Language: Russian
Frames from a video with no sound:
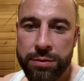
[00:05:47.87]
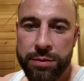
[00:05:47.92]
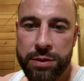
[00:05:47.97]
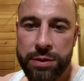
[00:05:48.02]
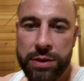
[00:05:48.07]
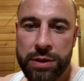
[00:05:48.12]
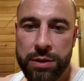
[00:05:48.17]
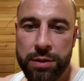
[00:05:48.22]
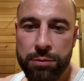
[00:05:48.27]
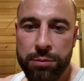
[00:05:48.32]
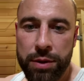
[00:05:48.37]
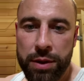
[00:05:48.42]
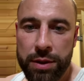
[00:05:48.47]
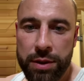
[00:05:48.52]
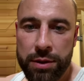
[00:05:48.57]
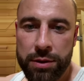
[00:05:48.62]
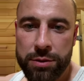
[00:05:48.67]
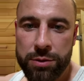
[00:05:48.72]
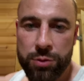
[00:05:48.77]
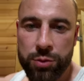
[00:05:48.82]
Музита
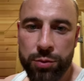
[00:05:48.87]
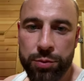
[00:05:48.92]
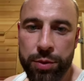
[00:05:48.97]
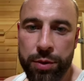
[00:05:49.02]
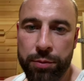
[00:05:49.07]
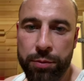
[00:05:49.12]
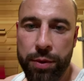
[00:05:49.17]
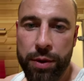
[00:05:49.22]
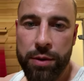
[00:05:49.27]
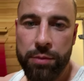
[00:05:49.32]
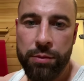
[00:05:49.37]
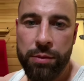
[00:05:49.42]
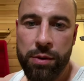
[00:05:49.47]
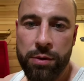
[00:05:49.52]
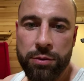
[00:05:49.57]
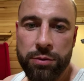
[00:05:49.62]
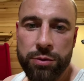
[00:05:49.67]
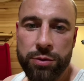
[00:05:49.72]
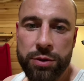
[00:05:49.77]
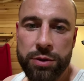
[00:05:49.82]
банька супер,
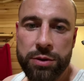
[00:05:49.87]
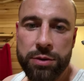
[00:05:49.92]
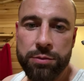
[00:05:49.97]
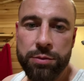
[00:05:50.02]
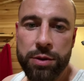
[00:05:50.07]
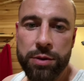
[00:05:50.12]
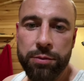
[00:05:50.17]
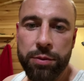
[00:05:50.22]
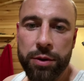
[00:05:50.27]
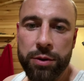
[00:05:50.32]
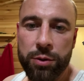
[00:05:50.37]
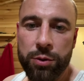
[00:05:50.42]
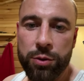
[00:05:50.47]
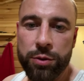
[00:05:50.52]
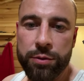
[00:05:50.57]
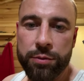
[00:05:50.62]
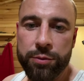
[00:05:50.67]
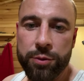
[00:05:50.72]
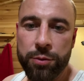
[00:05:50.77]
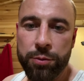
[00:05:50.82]
поймой уже тебе не
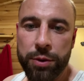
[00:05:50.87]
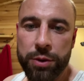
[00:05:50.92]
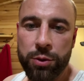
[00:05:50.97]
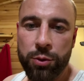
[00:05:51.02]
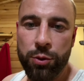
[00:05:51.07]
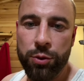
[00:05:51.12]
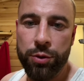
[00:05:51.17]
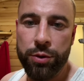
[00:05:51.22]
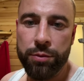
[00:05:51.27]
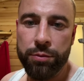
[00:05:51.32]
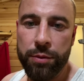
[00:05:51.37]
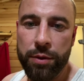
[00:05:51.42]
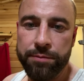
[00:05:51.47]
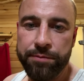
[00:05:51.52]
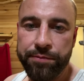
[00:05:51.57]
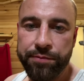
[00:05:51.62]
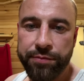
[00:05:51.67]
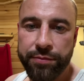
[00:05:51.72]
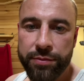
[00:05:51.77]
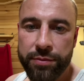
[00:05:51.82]
подходит. Все подходит мне.
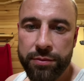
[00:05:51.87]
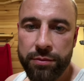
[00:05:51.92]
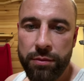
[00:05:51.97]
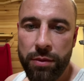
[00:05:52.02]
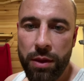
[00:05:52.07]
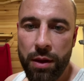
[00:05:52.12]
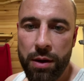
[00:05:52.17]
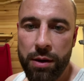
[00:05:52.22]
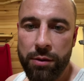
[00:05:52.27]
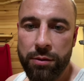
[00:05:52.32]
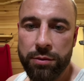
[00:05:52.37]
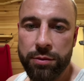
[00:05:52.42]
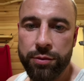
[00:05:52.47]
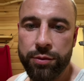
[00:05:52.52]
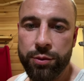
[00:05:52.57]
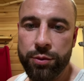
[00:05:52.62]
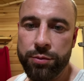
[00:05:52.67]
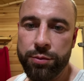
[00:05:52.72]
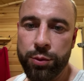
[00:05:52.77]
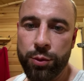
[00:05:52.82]
О,
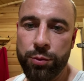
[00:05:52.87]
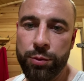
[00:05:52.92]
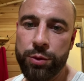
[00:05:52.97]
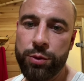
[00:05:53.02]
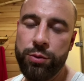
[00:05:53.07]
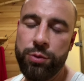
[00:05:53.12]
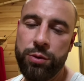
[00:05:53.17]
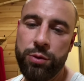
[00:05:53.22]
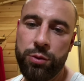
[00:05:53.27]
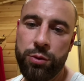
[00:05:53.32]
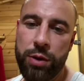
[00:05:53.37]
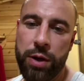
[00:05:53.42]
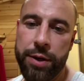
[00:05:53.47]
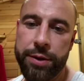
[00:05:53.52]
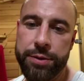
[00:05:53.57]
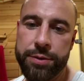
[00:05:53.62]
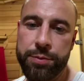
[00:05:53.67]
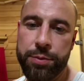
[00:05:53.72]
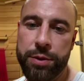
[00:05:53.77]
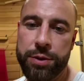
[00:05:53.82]
фу, Пума, ну не
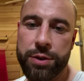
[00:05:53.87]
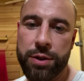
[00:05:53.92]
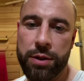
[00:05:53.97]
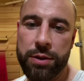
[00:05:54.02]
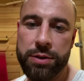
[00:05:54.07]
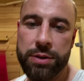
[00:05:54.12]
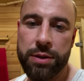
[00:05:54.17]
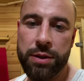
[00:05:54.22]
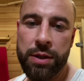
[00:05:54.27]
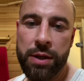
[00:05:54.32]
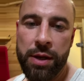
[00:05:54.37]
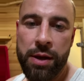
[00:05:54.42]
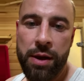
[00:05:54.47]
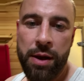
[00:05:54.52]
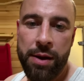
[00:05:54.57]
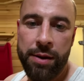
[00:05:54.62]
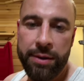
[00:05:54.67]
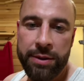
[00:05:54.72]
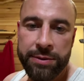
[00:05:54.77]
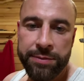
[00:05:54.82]
ругайтесь, пожалуйста.
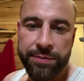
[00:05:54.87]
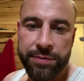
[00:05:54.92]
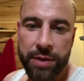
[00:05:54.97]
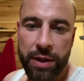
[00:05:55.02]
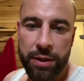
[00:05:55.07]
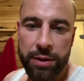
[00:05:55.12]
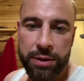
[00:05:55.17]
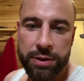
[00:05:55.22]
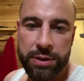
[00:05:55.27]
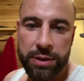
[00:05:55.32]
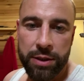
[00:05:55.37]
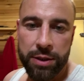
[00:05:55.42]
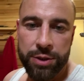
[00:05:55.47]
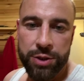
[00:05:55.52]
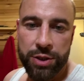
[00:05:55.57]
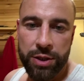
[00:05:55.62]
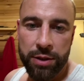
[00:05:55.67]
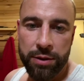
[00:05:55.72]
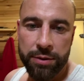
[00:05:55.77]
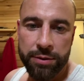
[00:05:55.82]
Алексей,
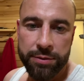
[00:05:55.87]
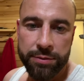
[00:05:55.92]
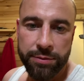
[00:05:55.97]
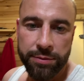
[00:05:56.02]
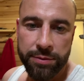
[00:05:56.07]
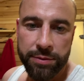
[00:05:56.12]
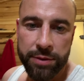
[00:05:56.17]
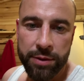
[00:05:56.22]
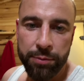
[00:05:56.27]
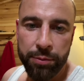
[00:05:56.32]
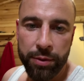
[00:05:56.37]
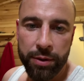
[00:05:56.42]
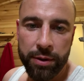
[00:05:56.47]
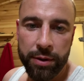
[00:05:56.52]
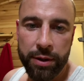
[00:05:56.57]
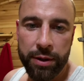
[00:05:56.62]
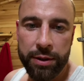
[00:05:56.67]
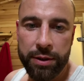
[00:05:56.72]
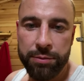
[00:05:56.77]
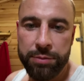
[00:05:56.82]
а сейчас и
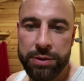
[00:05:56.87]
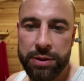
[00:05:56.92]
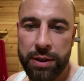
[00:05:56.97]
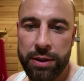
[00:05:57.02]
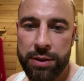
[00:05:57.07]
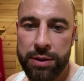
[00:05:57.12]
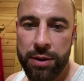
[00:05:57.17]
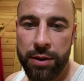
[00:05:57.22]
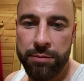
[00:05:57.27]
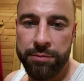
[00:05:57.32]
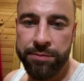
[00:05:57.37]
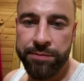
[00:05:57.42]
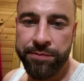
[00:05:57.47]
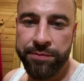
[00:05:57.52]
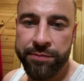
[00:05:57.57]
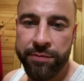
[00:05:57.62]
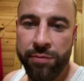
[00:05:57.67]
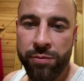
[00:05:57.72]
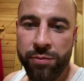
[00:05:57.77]
по каким статьям?